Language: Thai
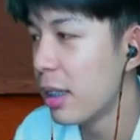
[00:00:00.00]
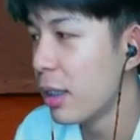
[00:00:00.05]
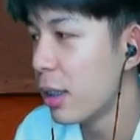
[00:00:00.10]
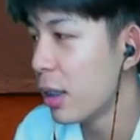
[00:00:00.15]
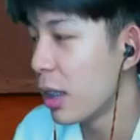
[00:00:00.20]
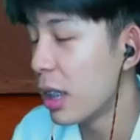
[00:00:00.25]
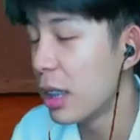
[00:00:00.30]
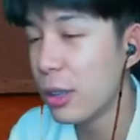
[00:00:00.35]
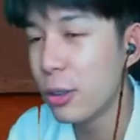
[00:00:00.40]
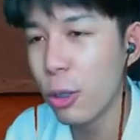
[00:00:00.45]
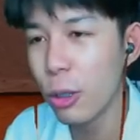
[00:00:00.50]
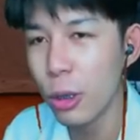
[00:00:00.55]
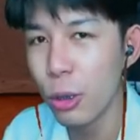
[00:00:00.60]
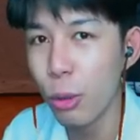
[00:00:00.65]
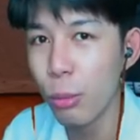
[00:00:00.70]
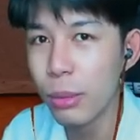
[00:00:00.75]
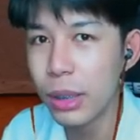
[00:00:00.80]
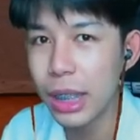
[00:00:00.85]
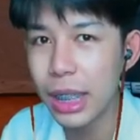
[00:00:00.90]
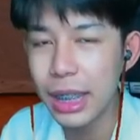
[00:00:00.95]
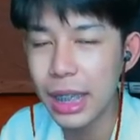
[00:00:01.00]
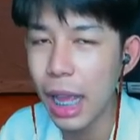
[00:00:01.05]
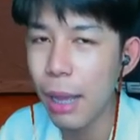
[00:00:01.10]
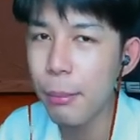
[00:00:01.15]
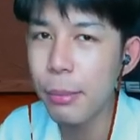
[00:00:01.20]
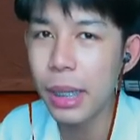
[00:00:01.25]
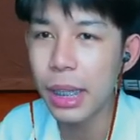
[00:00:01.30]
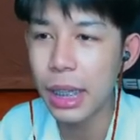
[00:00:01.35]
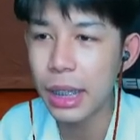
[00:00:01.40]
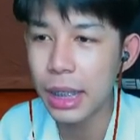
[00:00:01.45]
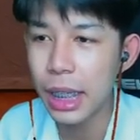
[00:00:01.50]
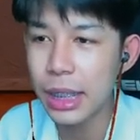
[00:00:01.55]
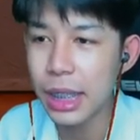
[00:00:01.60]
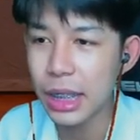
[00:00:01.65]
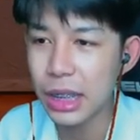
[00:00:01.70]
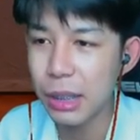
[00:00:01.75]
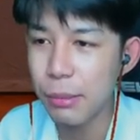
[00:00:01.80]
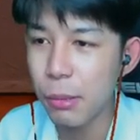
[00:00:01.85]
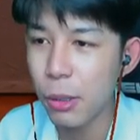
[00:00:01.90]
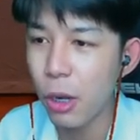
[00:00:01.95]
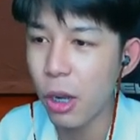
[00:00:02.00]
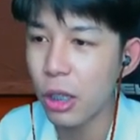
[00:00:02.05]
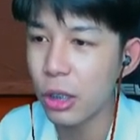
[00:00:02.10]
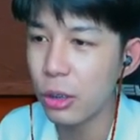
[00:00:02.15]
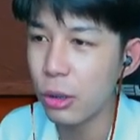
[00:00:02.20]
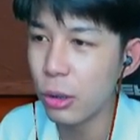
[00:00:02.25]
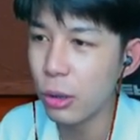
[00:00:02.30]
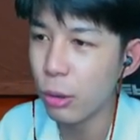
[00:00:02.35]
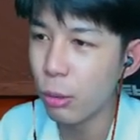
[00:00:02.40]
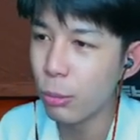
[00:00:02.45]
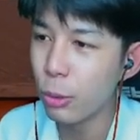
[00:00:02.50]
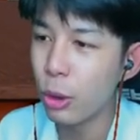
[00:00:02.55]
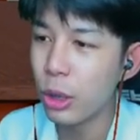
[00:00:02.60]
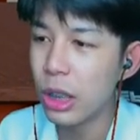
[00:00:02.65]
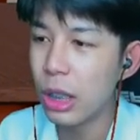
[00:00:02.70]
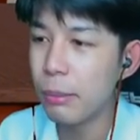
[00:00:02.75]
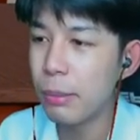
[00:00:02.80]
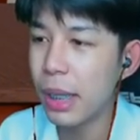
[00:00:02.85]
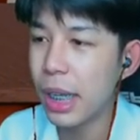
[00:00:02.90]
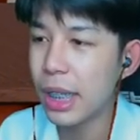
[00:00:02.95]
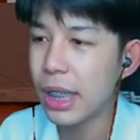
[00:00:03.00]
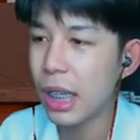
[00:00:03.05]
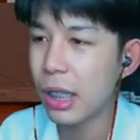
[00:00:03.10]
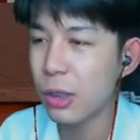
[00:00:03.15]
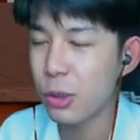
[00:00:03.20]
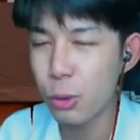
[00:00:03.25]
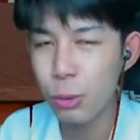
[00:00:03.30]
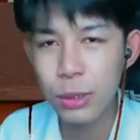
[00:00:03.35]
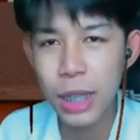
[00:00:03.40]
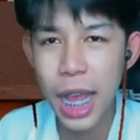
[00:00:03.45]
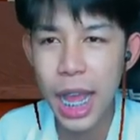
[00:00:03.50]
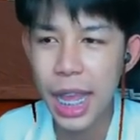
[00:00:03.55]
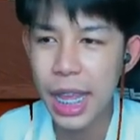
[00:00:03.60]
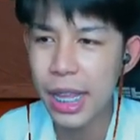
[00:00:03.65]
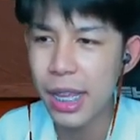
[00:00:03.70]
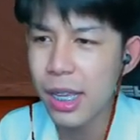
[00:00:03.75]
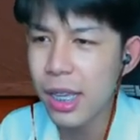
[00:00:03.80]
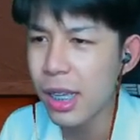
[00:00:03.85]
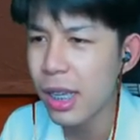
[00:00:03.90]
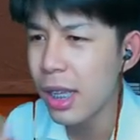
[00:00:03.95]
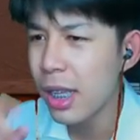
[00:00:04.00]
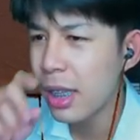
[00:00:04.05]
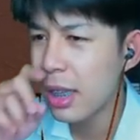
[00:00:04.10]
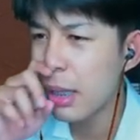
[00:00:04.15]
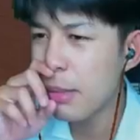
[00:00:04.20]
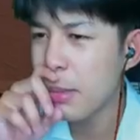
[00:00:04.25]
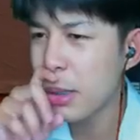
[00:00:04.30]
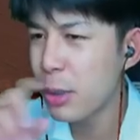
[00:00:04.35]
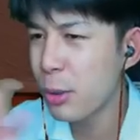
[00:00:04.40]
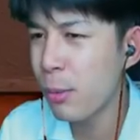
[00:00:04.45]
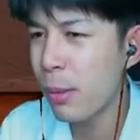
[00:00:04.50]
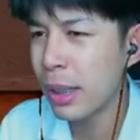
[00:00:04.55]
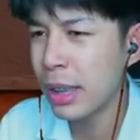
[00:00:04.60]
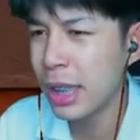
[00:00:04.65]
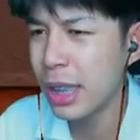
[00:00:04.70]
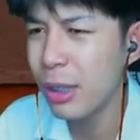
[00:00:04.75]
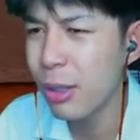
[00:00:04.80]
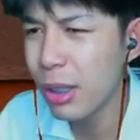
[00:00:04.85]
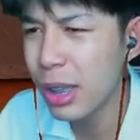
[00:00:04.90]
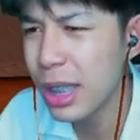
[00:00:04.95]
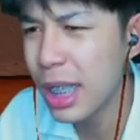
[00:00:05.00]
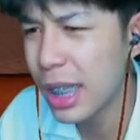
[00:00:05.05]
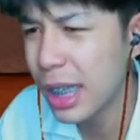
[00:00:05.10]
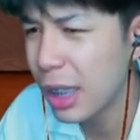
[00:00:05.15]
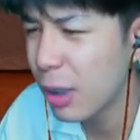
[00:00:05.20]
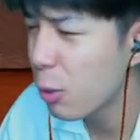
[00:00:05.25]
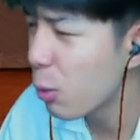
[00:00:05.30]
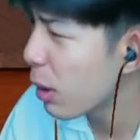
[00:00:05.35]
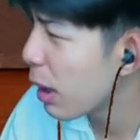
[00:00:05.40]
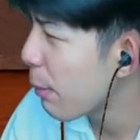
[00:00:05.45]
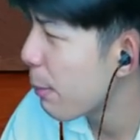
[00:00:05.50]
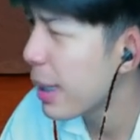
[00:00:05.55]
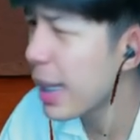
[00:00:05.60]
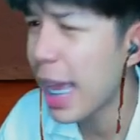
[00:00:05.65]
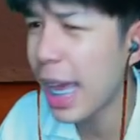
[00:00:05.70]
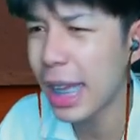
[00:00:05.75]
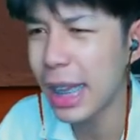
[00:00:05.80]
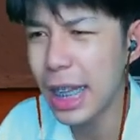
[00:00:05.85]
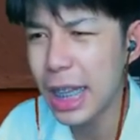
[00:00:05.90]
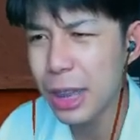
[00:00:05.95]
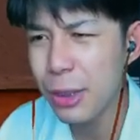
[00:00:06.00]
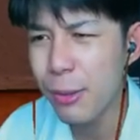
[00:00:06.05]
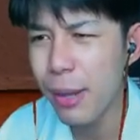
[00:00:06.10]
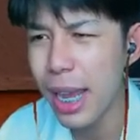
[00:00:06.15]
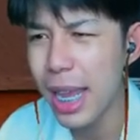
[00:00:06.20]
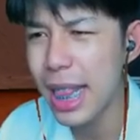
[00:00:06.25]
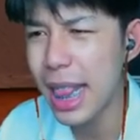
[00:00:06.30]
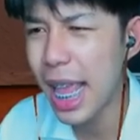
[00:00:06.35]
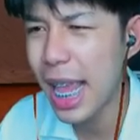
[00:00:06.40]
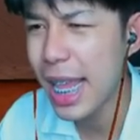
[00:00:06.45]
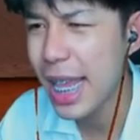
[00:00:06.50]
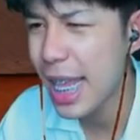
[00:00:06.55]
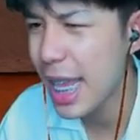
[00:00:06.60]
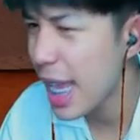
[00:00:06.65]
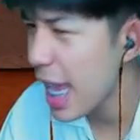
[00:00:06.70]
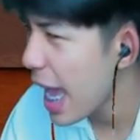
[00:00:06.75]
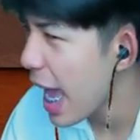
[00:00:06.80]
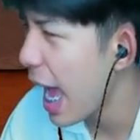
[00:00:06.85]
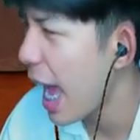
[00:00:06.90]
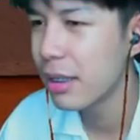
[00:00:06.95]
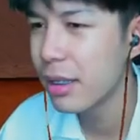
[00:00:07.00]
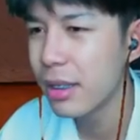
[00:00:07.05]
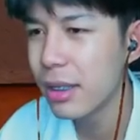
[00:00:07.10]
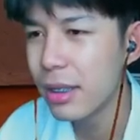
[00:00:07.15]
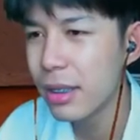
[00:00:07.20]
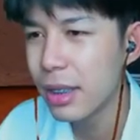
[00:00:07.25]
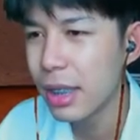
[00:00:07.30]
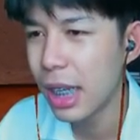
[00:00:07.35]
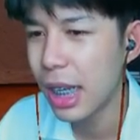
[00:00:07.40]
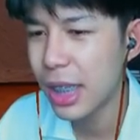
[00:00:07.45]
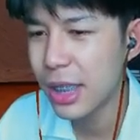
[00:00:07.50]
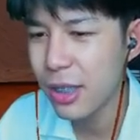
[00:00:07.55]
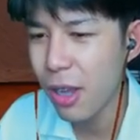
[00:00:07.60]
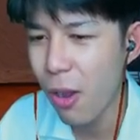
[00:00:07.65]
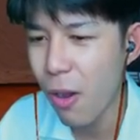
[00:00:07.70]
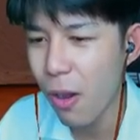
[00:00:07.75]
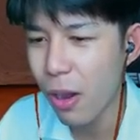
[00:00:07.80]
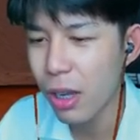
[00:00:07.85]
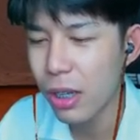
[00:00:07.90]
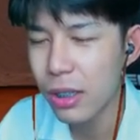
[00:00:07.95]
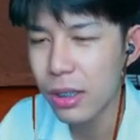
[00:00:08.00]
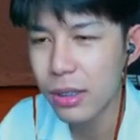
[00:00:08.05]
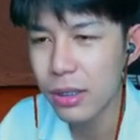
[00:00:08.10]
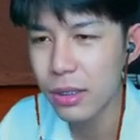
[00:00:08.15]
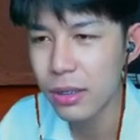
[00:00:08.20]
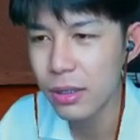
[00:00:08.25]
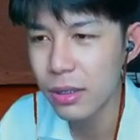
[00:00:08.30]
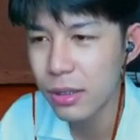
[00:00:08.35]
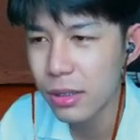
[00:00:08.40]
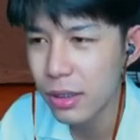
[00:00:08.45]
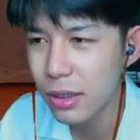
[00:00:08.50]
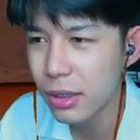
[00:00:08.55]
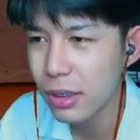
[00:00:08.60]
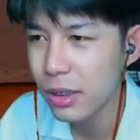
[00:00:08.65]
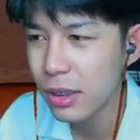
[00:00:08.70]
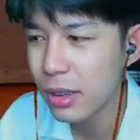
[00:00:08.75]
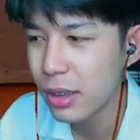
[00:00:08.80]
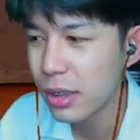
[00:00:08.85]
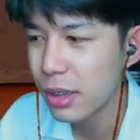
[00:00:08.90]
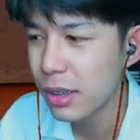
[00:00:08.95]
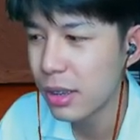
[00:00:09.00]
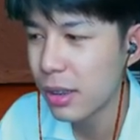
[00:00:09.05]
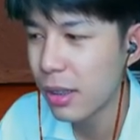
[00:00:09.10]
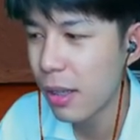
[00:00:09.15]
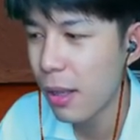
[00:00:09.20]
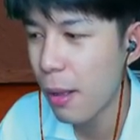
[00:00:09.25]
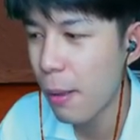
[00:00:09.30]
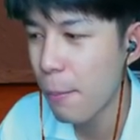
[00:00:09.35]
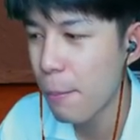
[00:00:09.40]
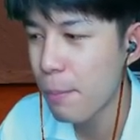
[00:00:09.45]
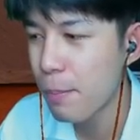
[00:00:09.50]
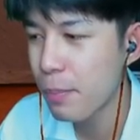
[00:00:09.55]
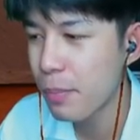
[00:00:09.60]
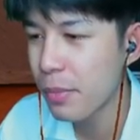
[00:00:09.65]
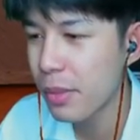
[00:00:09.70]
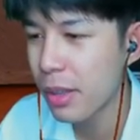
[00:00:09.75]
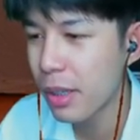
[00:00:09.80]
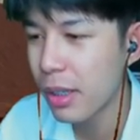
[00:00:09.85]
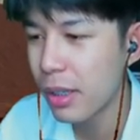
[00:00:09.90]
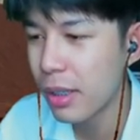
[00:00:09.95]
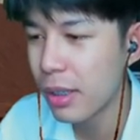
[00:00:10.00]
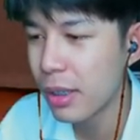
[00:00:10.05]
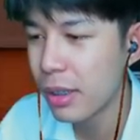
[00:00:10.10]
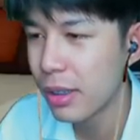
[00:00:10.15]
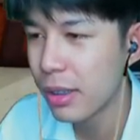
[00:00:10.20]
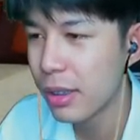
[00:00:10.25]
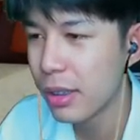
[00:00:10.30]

คือโดนลุมนี่ก็น่าเบื่อแล้วนะ จากที่เมื่อก่อนโดนลุมโดนเลื้อนพี่ก็ยังสู้ได้ แต่ปัจจุบันนี้โดนเลื้อนนี่กูก็ไม่อยากเล่นด้วยแล้วไอ้เหี้ยจอบโกงผลเดียวนี่ก็เหนื่อยแล้วไอ้เหี้ย เจอมันลุม